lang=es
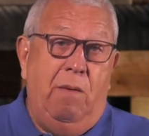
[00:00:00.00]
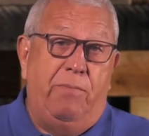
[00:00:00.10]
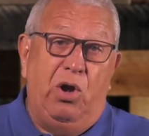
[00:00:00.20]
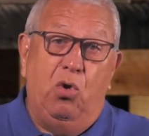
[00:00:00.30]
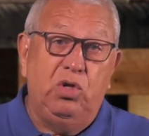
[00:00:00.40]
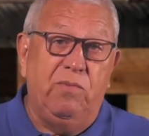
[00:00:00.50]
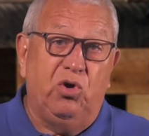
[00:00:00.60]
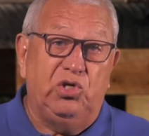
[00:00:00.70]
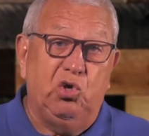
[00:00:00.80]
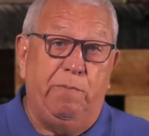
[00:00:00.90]
Pues lo último
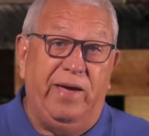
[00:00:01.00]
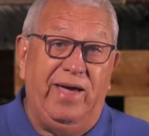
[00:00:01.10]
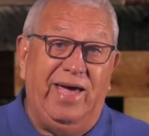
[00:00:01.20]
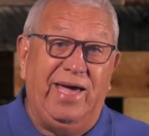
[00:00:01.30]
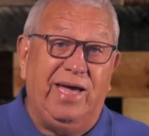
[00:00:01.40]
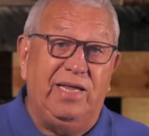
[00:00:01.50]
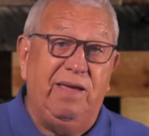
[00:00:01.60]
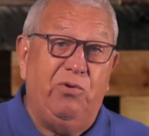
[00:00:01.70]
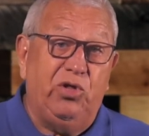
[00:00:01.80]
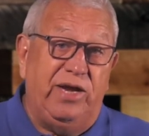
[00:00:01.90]
que supe es que el
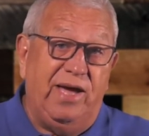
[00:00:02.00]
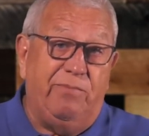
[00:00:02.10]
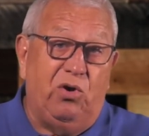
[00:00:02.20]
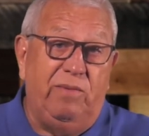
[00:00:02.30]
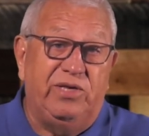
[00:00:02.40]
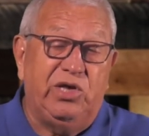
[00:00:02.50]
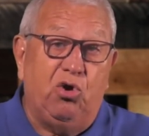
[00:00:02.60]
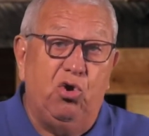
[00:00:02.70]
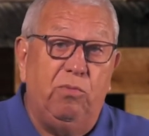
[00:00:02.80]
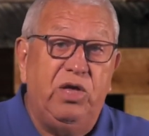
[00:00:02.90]
tipo tenía problemas
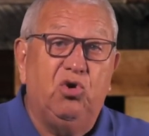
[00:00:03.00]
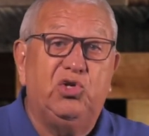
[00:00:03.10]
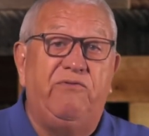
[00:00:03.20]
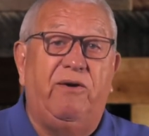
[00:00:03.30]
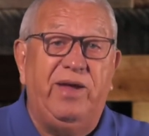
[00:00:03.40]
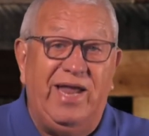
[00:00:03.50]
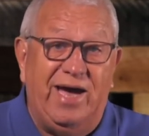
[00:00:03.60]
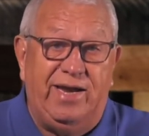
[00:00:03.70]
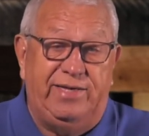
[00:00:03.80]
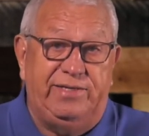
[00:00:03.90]
económicos y
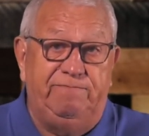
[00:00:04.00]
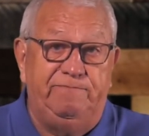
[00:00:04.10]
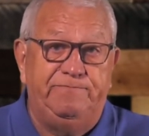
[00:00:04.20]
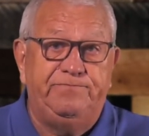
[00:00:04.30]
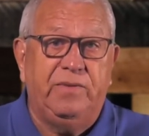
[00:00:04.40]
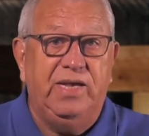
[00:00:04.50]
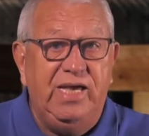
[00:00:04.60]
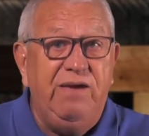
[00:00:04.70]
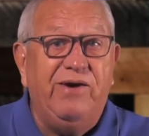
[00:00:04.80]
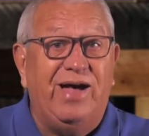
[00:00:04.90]
familiares.
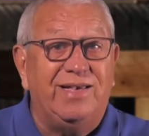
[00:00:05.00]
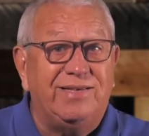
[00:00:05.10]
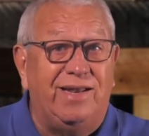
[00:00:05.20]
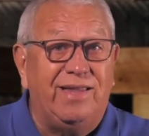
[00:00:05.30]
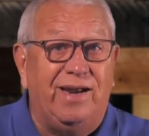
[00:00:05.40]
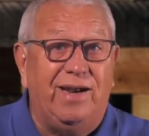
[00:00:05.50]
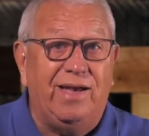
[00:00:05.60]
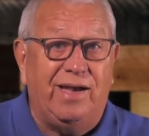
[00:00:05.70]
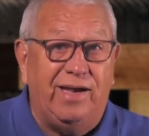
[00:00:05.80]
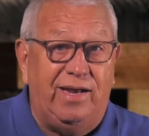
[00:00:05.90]
Iba a asaltar a
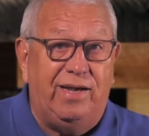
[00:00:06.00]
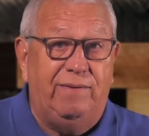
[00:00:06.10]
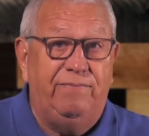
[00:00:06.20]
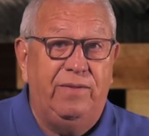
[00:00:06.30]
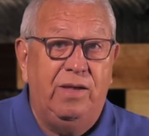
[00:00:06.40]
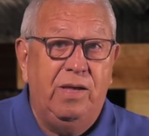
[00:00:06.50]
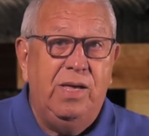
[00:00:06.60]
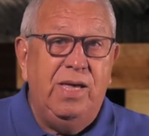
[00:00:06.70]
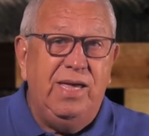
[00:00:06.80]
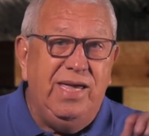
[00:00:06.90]
la cajera.
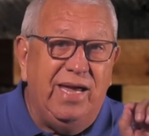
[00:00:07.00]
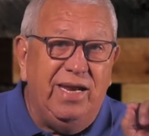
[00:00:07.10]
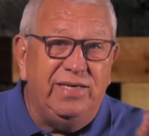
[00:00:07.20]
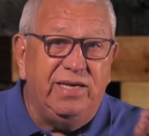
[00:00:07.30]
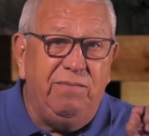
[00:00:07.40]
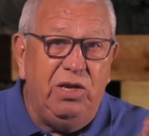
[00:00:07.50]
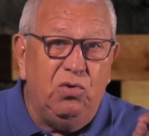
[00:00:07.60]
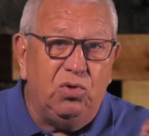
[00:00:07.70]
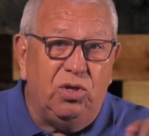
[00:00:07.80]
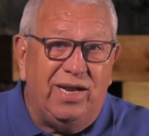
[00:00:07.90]
Y en ese
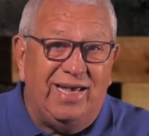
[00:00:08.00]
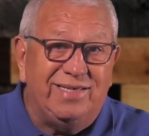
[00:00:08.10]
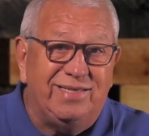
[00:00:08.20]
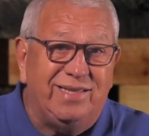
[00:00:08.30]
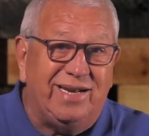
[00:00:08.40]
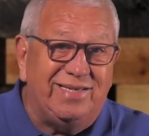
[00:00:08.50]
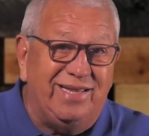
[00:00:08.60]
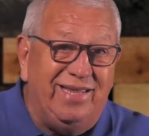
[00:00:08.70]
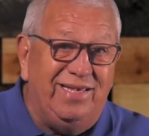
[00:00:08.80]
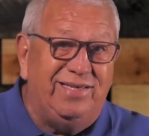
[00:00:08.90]
minuto de las
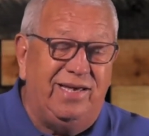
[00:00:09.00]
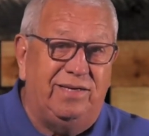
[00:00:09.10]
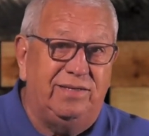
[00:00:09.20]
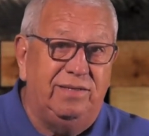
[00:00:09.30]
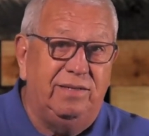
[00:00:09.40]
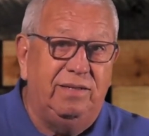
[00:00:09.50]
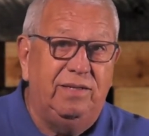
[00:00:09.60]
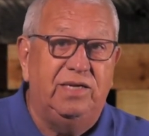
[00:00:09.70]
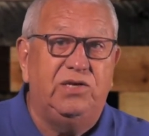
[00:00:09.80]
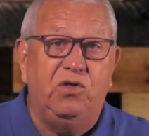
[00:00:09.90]
trascendencias,
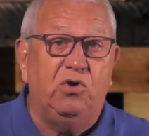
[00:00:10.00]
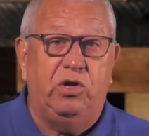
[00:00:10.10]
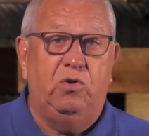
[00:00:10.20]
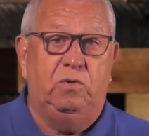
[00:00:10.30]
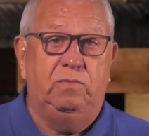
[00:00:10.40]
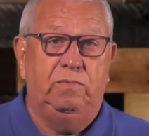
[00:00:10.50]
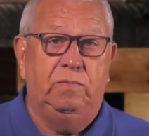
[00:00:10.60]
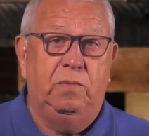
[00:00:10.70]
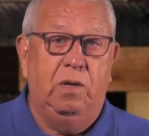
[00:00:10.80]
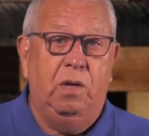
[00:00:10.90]
decidió que no.
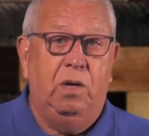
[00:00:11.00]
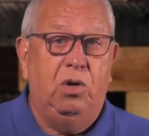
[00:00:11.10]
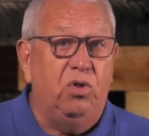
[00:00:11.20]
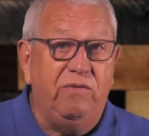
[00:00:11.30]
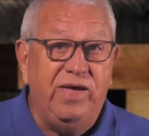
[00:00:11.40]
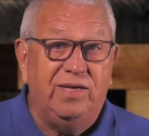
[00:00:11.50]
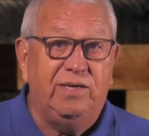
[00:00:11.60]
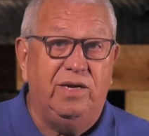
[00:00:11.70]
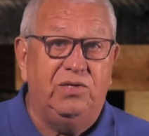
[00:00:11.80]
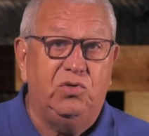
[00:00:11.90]
No debía
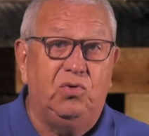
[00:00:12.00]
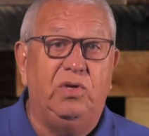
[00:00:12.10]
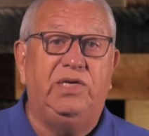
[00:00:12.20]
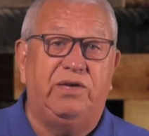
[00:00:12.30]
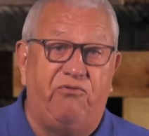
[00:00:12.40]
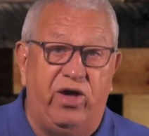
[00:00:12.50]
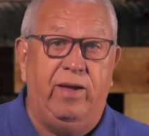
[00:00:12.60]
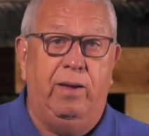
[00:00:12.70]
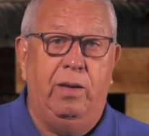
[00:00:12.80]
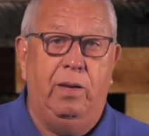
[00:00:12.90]
hacer eso y se fue.